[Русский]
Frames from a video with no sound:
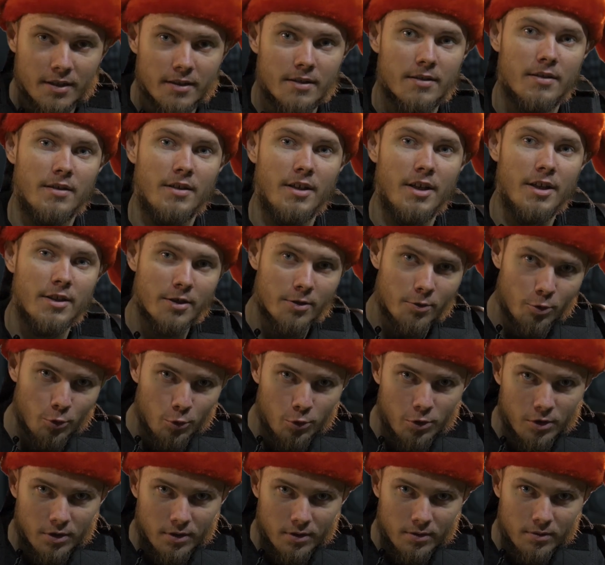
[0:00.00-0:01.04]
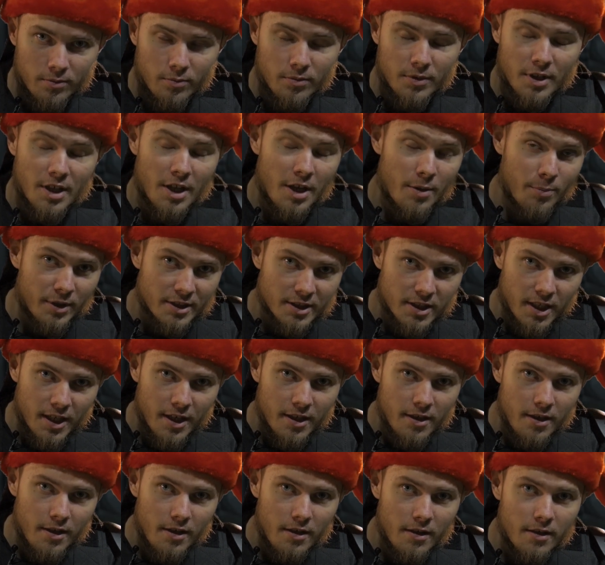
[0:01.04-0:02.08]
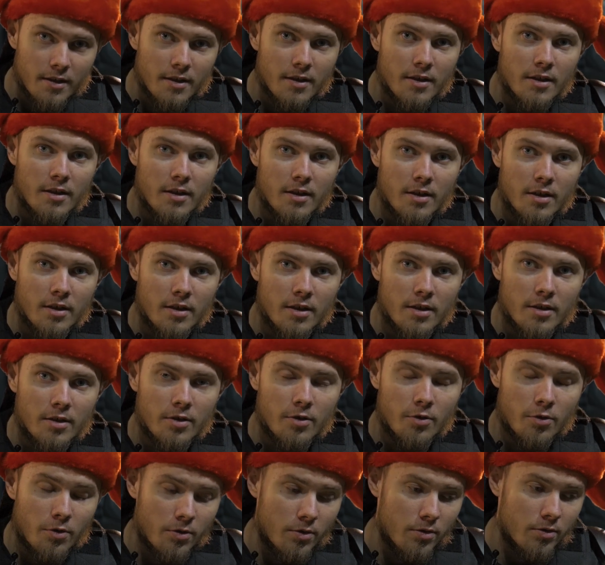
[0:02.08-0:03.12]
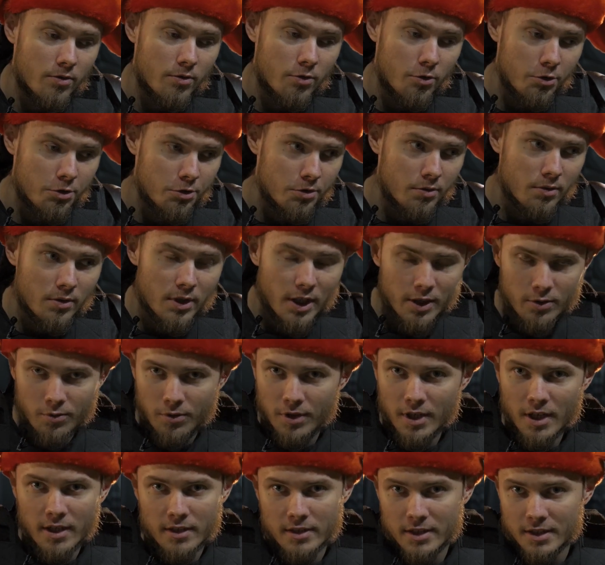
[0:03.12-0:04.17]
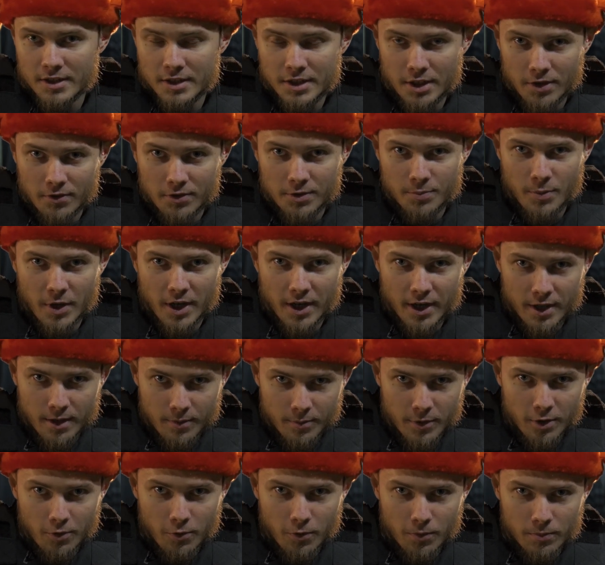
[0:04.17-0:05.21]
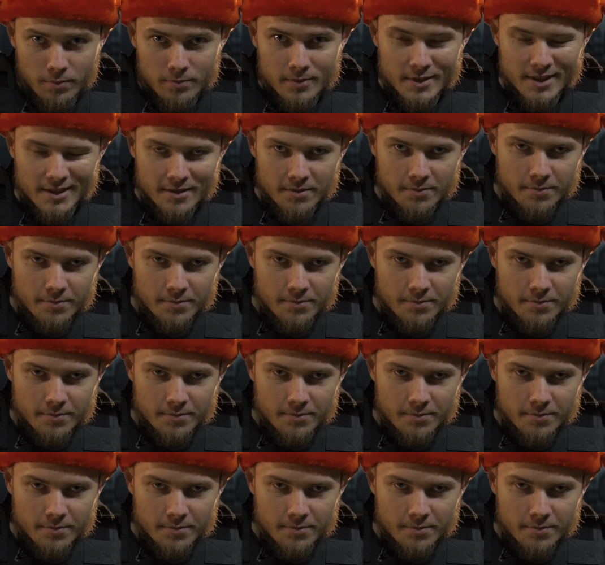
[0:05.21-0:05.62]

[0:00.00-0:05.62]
Это этот тутор не последний, но точную дату я анонсировать пока не могу.